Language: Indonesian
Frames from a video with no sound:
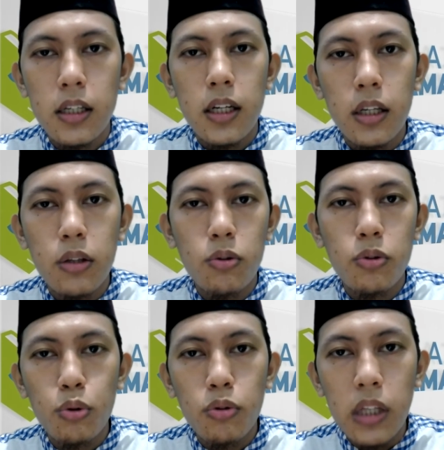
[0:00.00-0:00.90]
itu
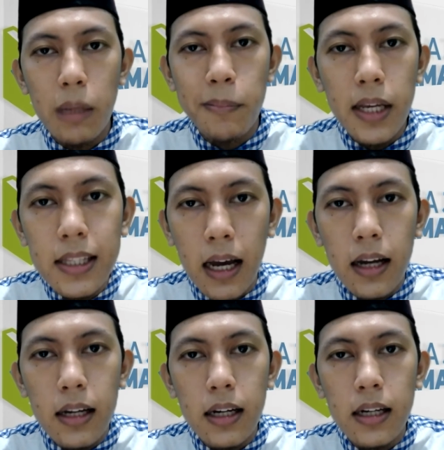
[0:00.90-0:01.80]
untuk tim
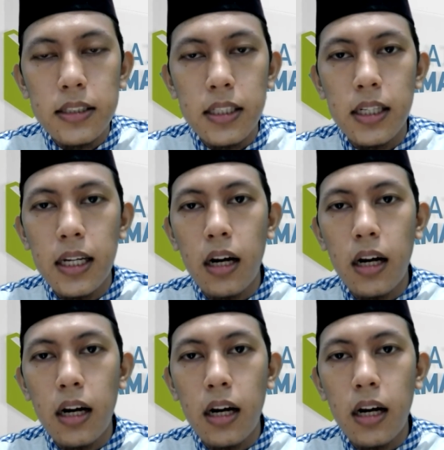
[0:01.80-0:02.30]
kita sehingga